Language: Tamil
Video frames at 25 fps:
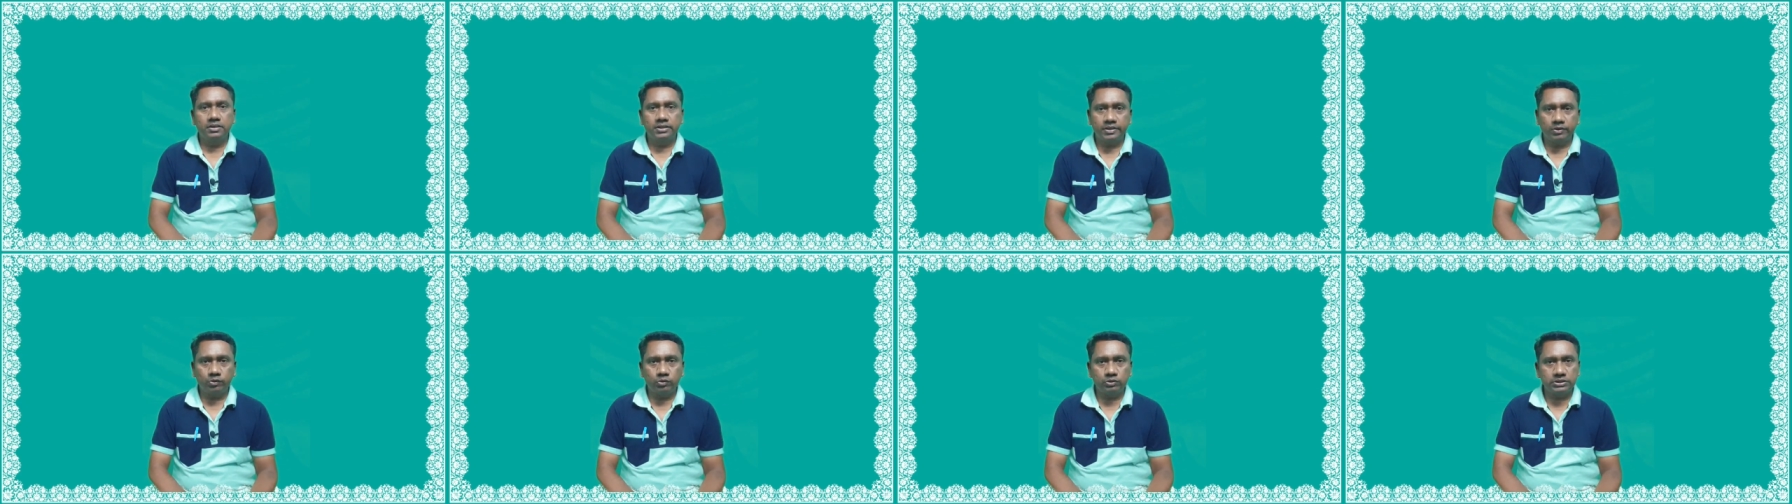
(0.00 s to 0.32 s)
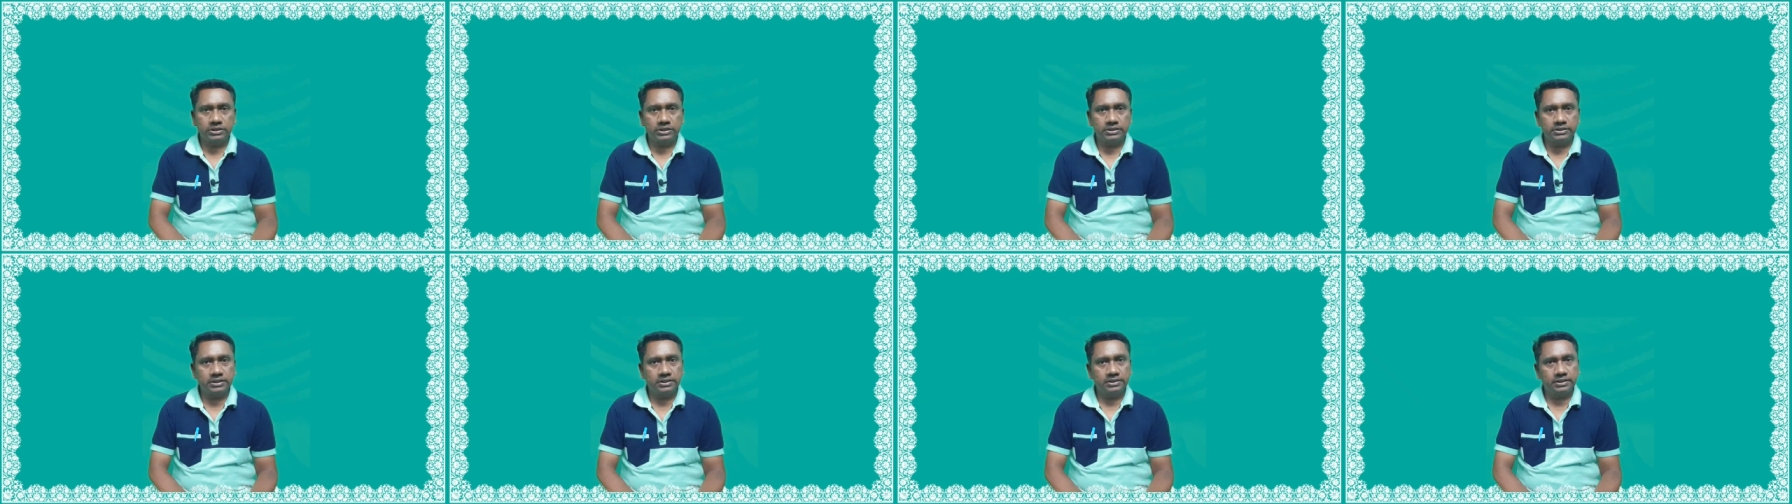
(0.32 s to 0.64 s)

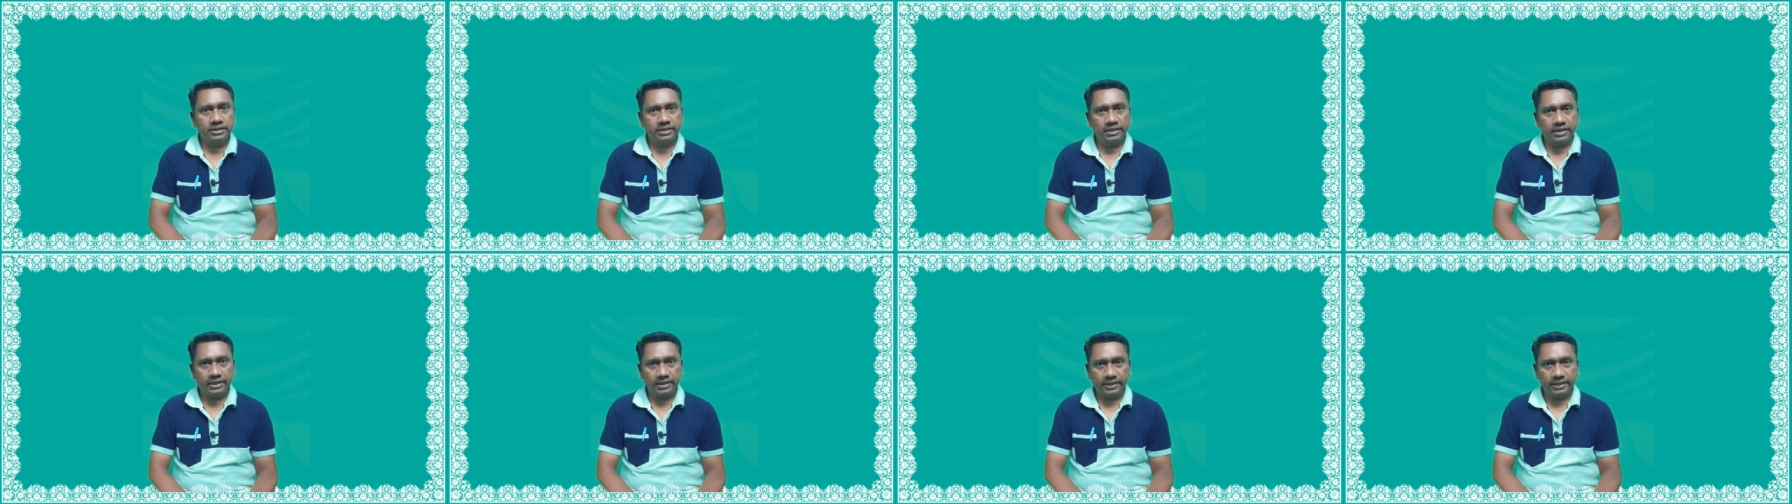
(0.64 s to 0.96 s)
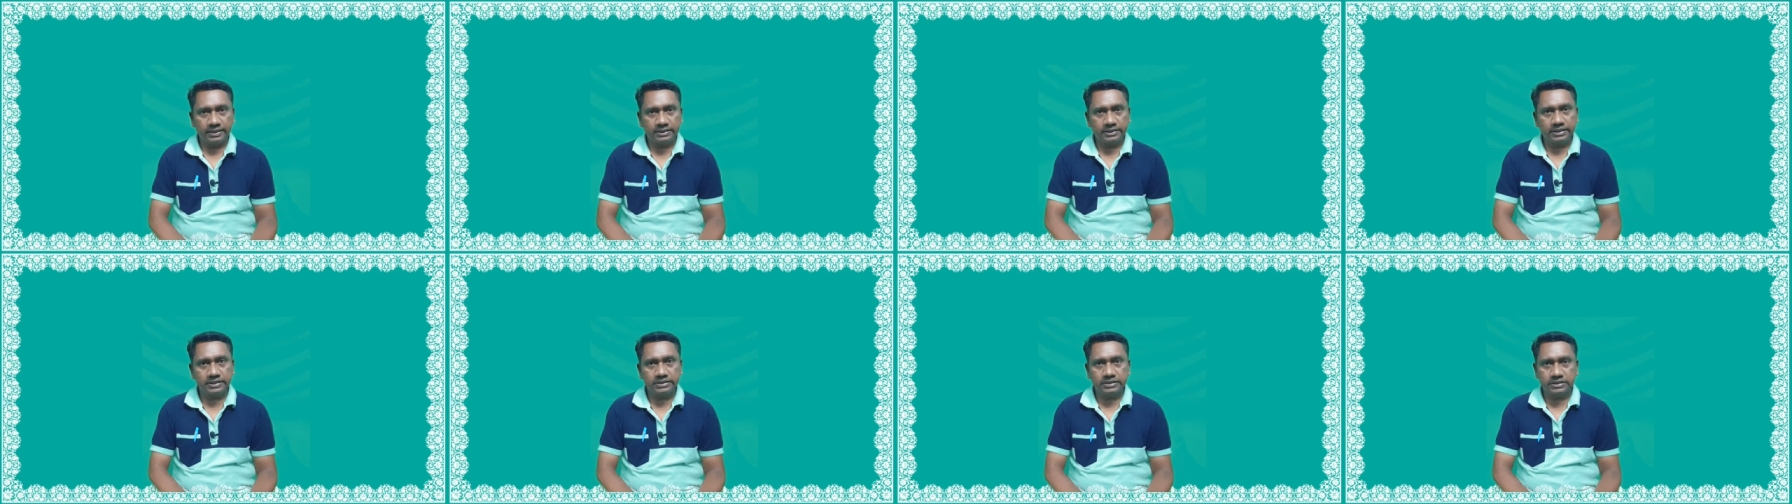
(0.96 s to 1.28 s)
இருபத்தஞ்சாந்தேதி
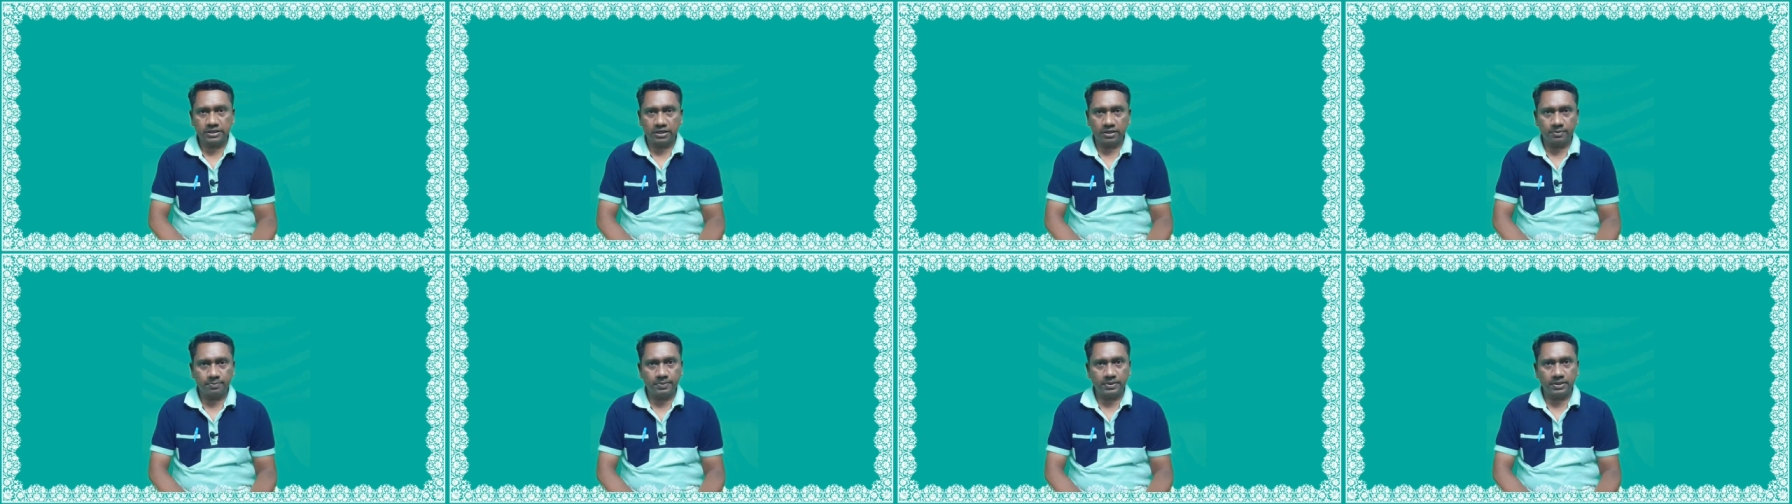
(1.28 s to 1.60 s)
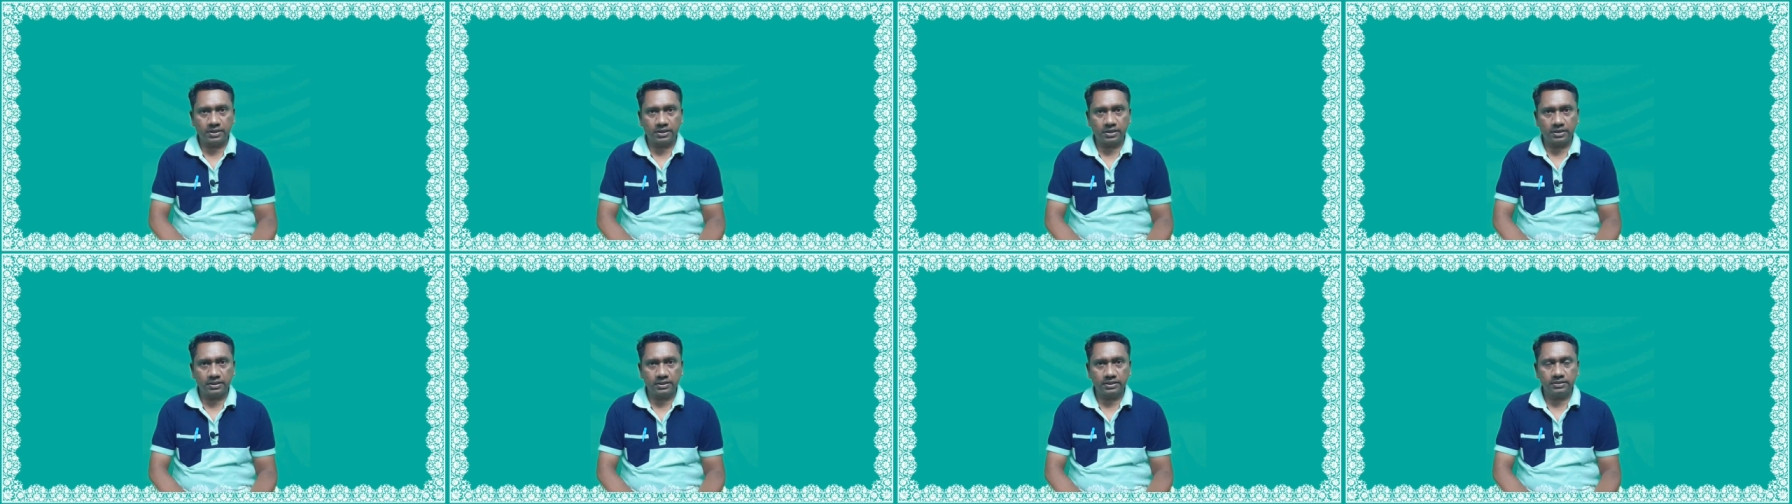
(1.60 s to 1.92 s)
நேற்றே ஸ்டார்ட்
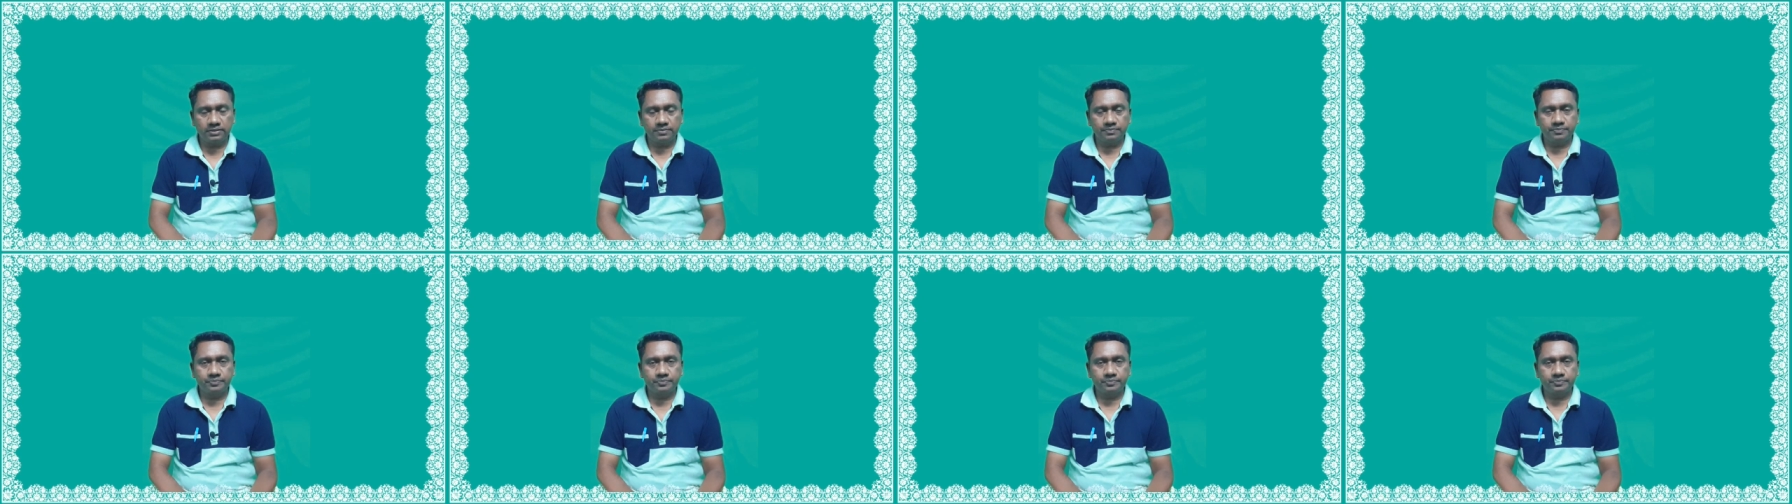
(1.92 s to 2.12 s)
பண்ணுறாங்க